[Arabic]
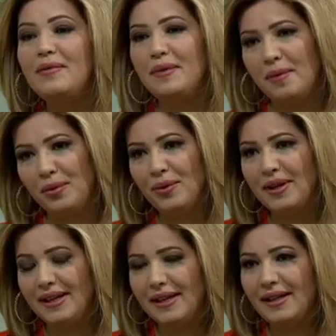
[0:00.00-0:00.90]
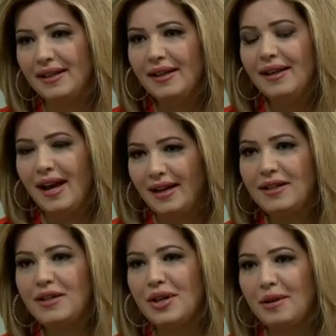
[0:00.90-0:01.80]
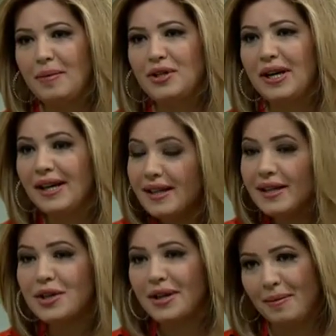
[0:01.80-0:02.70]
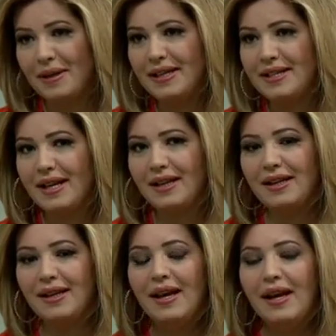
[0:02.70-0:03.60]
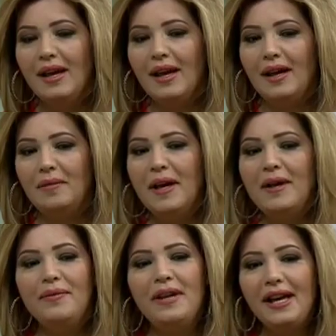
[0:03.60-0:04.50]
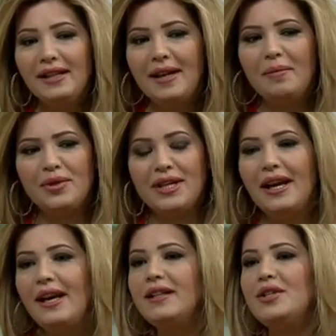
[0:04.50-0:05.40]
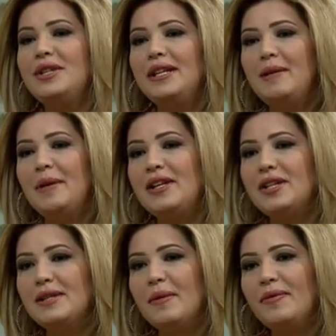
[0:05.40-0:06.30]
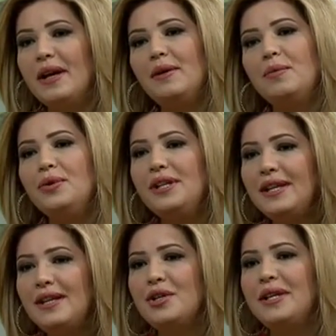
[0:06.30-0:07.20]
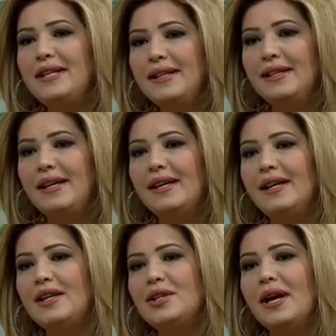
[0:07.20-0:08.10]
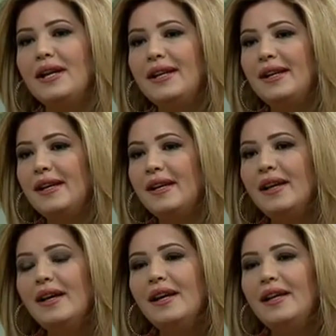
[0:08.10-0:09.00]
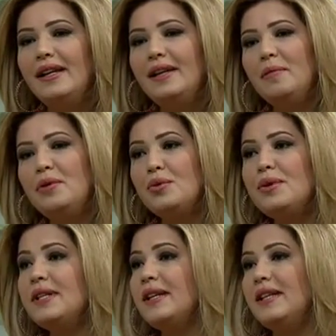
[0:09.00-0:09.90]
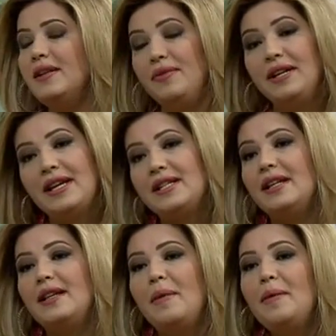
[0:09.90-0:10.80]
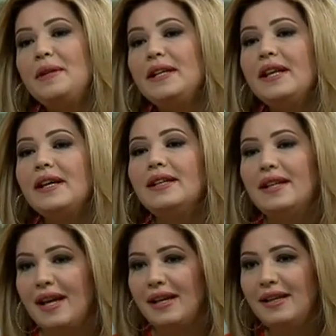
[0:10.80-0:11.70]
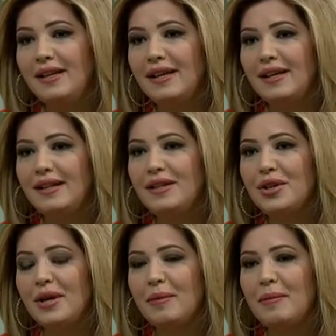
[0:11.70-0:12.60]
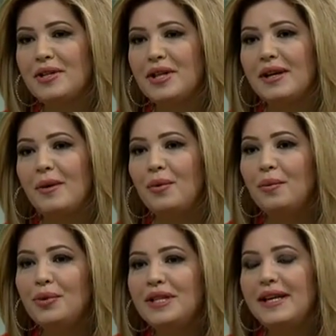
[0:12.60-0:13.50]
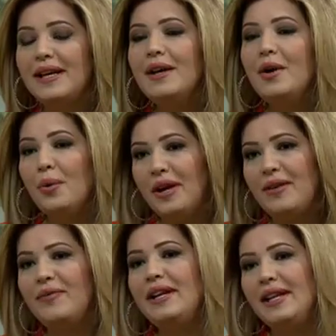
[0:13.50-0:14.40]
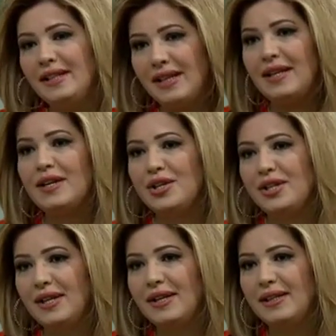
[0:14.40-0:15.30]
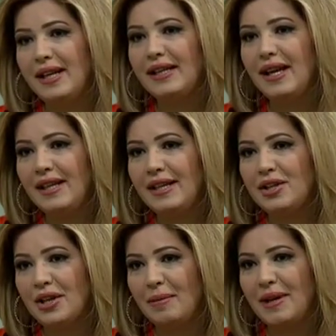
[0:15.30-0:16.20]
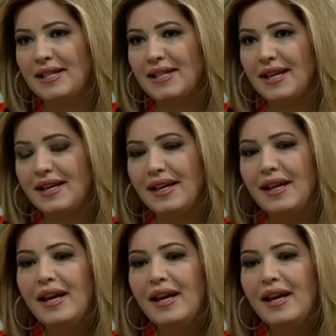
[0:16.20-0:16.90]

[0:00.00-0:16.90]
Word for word: في موضوع آه، الاتجار البشر هذه الجريمة الإنسانية آه، في حتى مصطلحات جديدة بلشنا نسمع فيها العبودية الجديدة الأشكال اللي بجوز كثير في ناس حتى ما بتعتقد أنها هي اتجار بالبشر أو عبودية وهي فعلا تندرج تحت هذه الجريمة الإنسانية